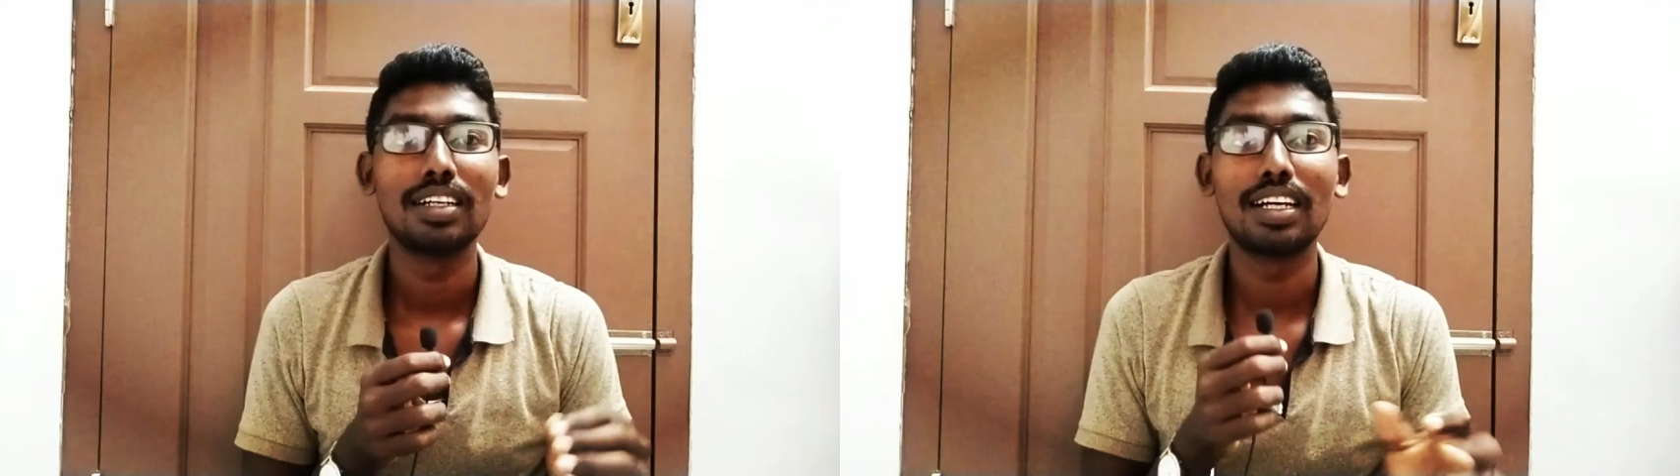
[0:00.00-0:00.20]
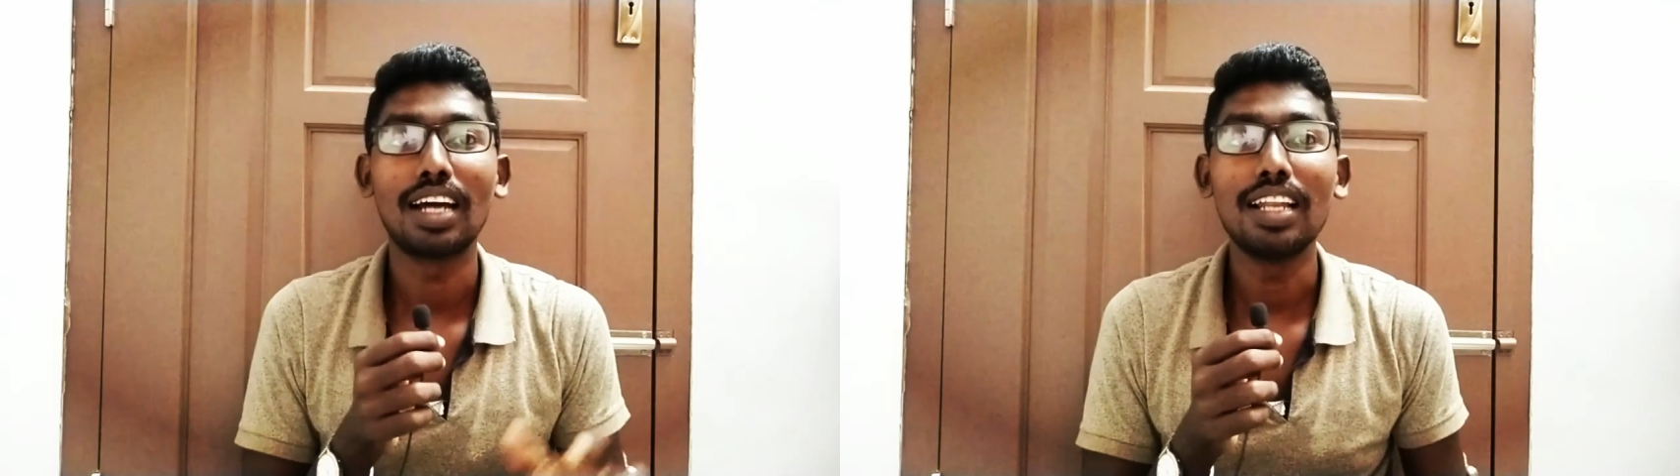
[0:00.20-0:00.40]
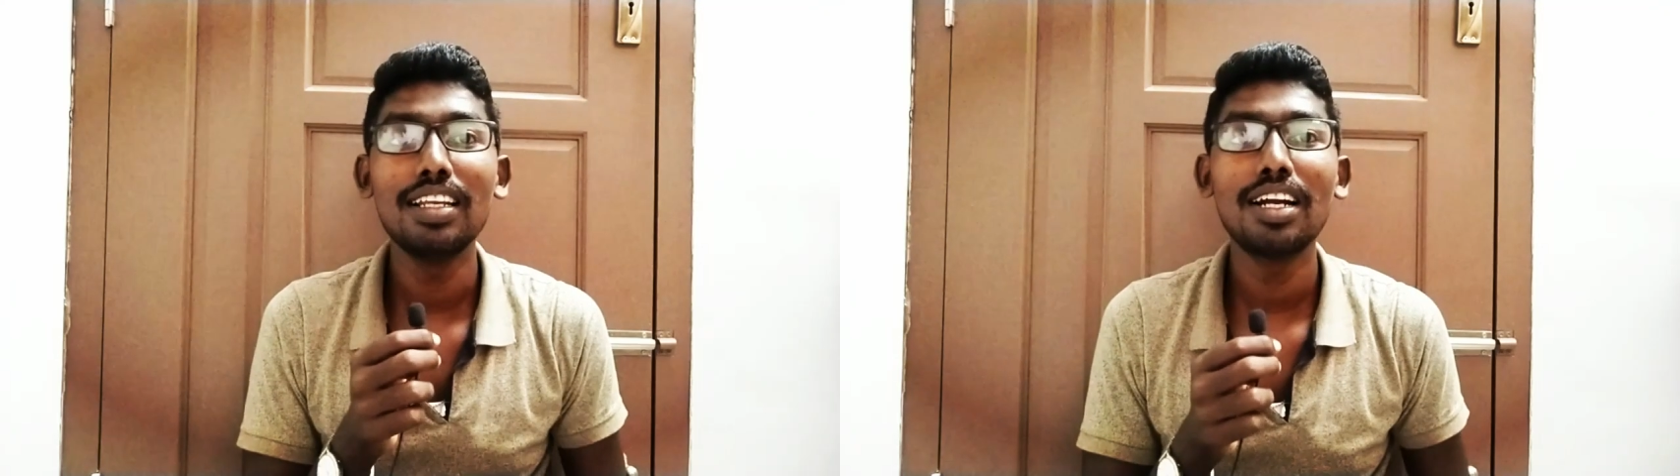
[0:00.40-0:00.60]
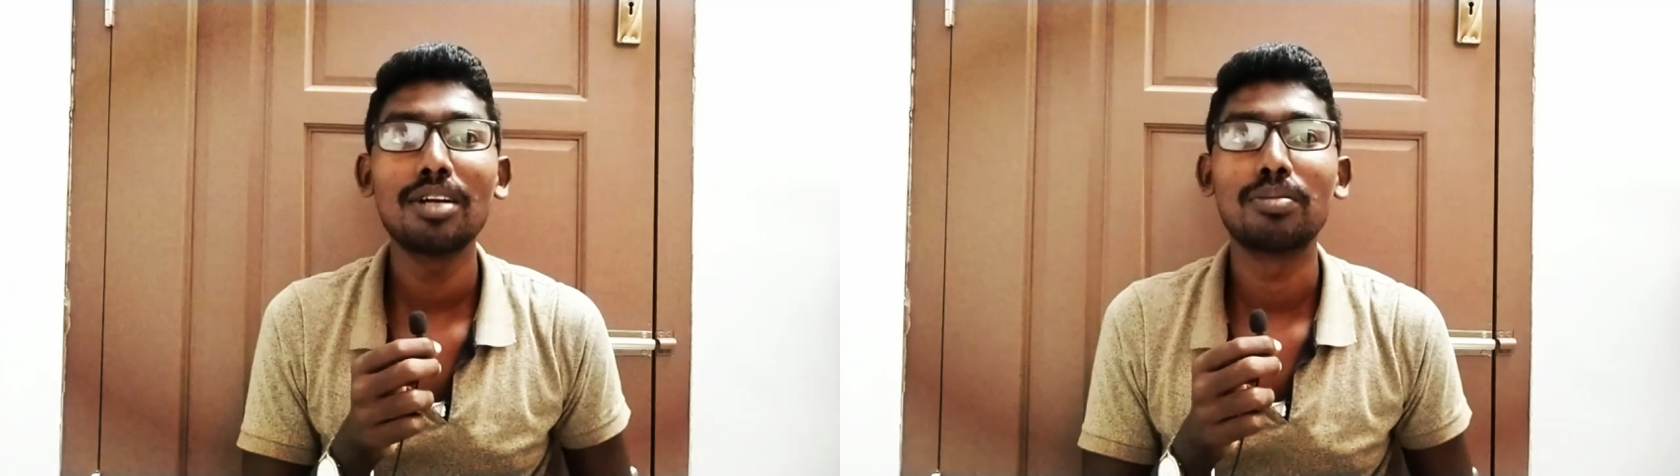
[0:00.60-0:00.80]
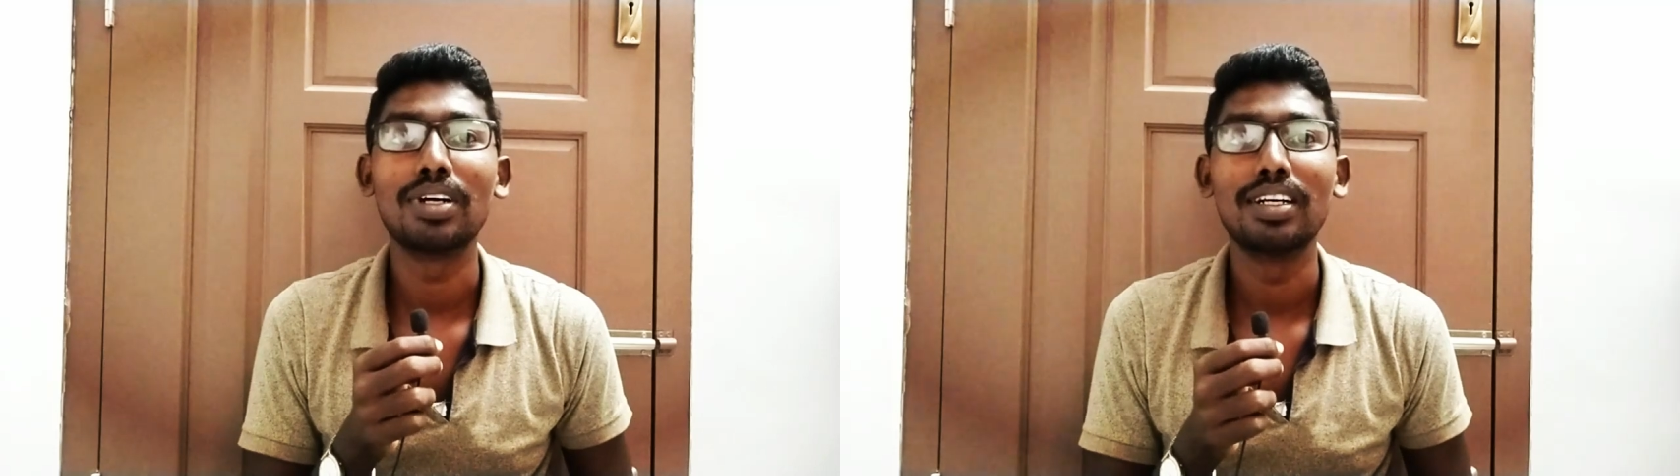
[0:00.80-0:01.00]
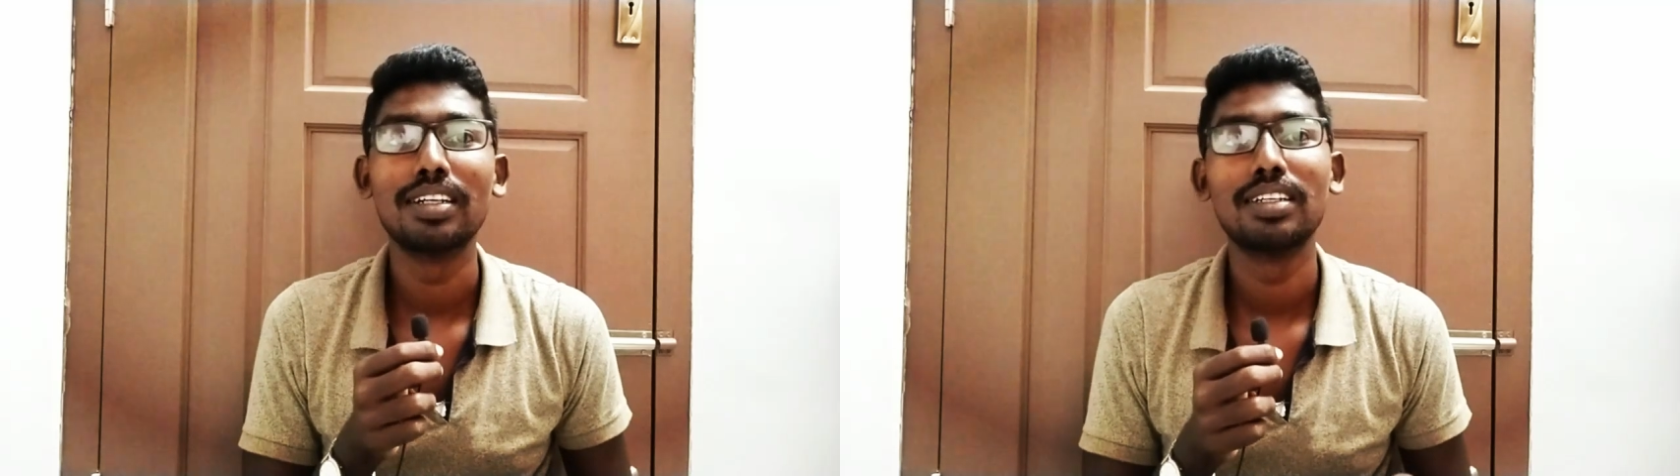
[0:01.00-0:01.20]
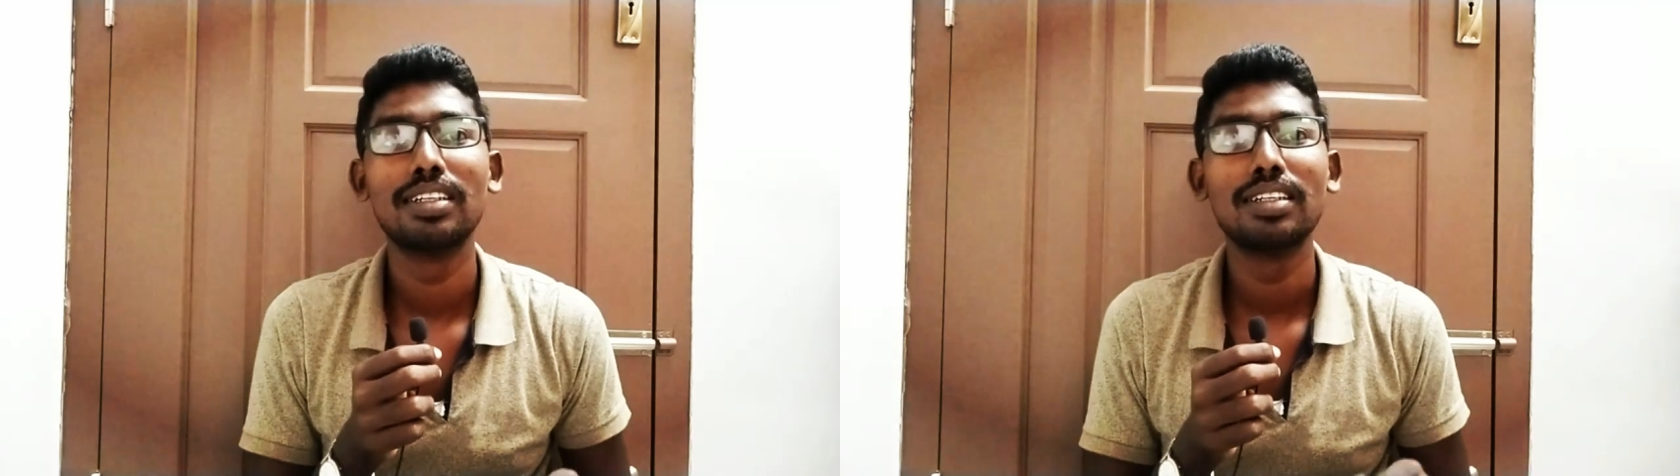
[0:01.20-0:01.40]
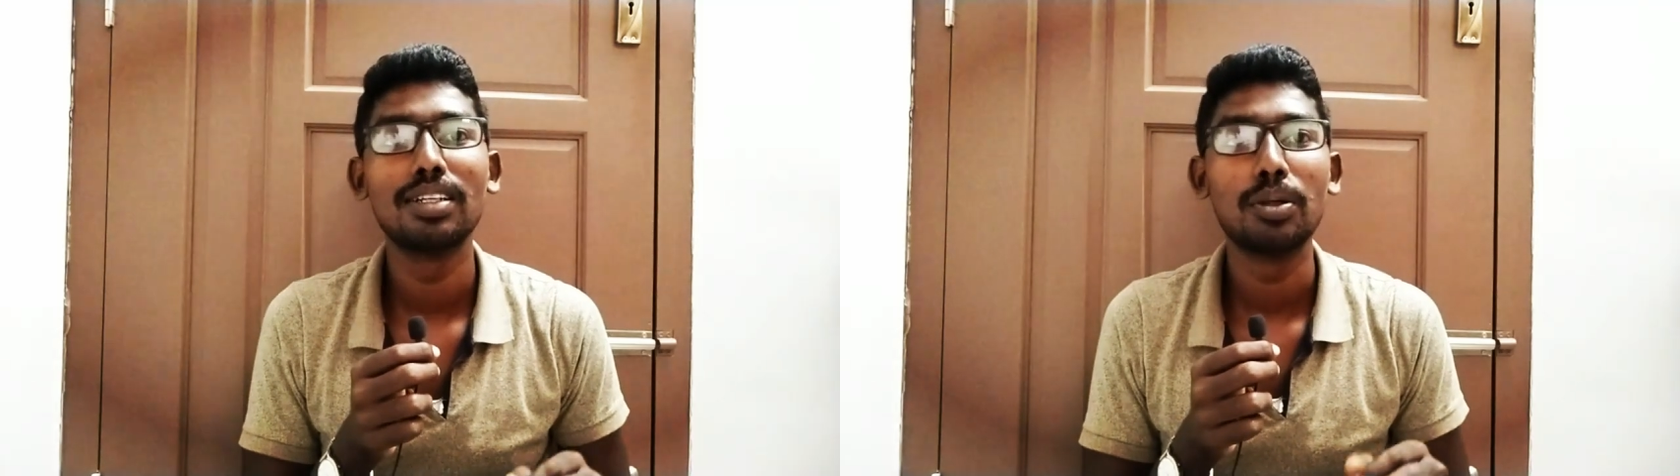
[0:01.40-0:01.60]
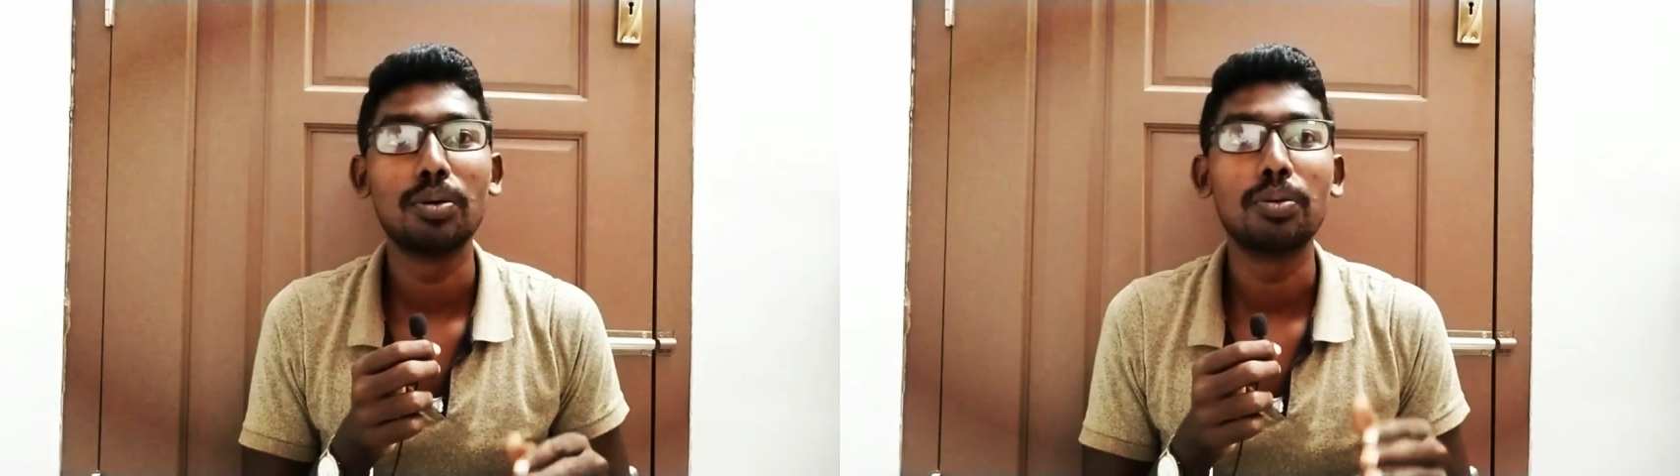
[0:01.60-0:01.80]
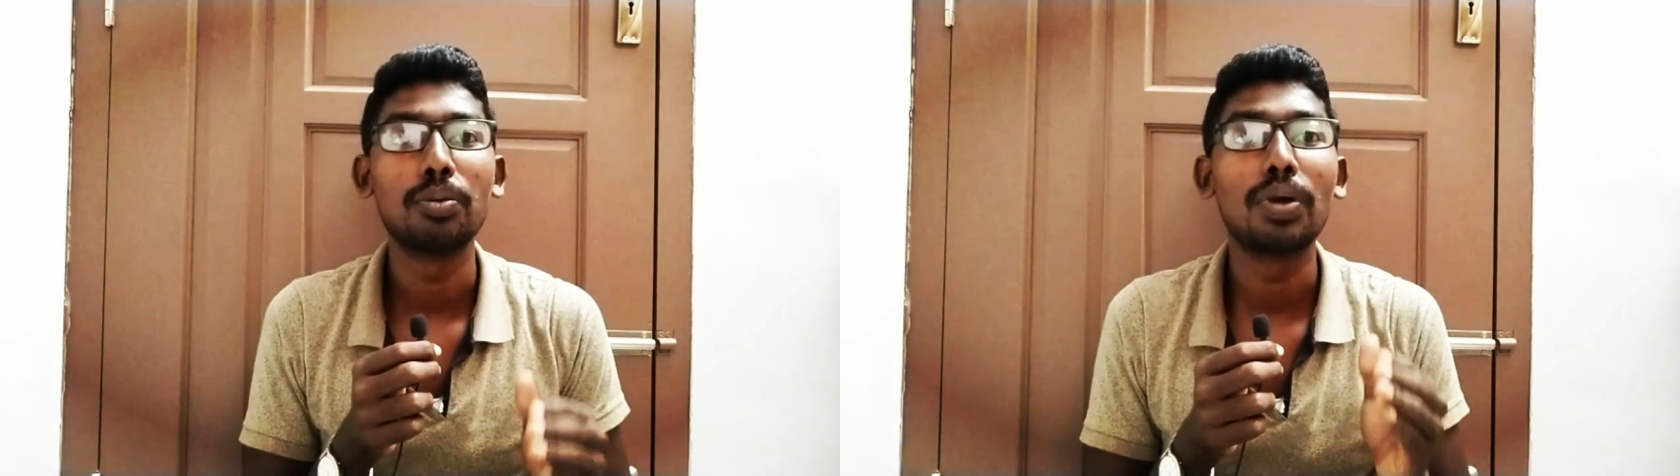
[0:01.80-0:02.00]
கல்யாணம்மா
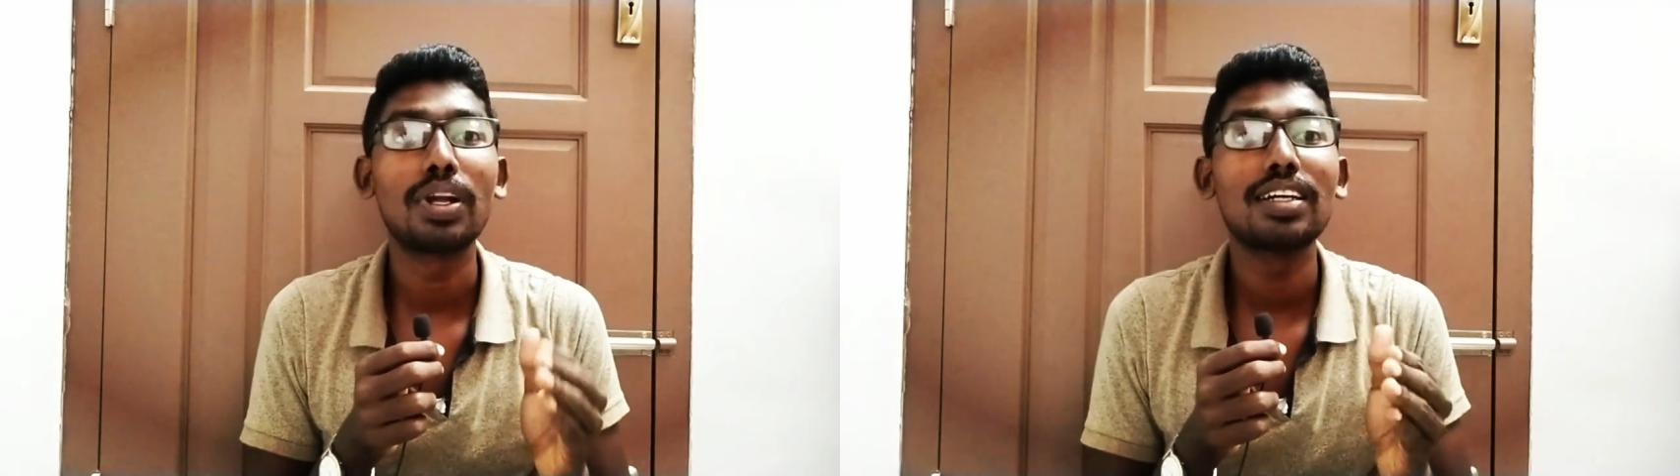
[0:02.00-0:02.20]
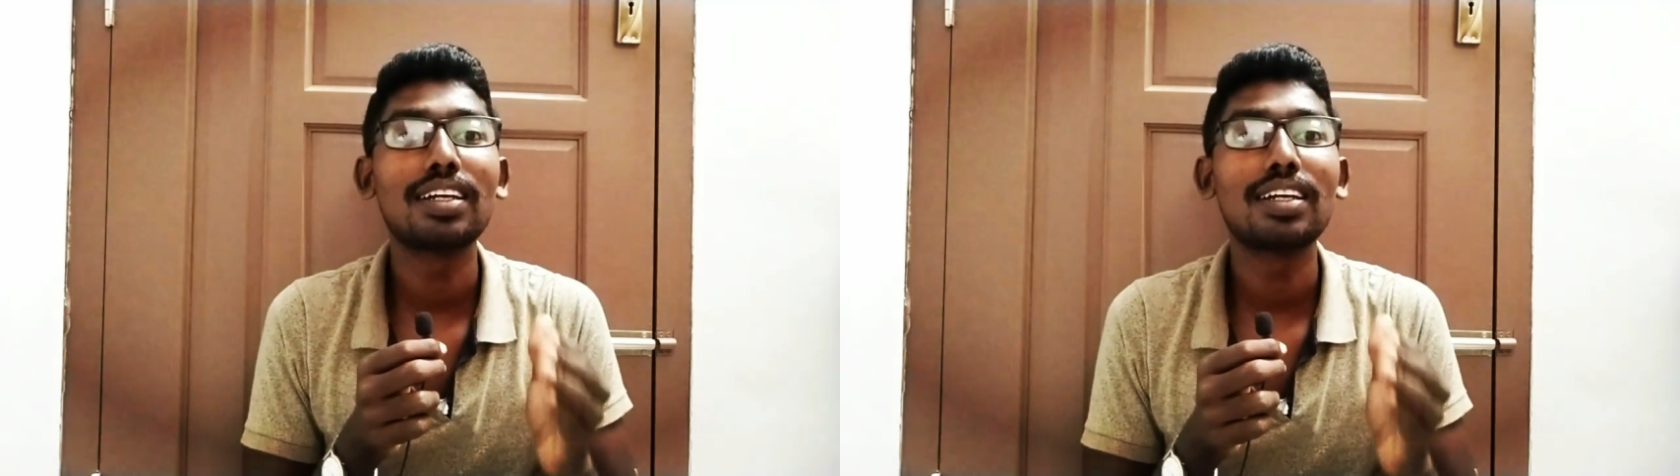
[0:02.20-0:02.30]
உனக்கு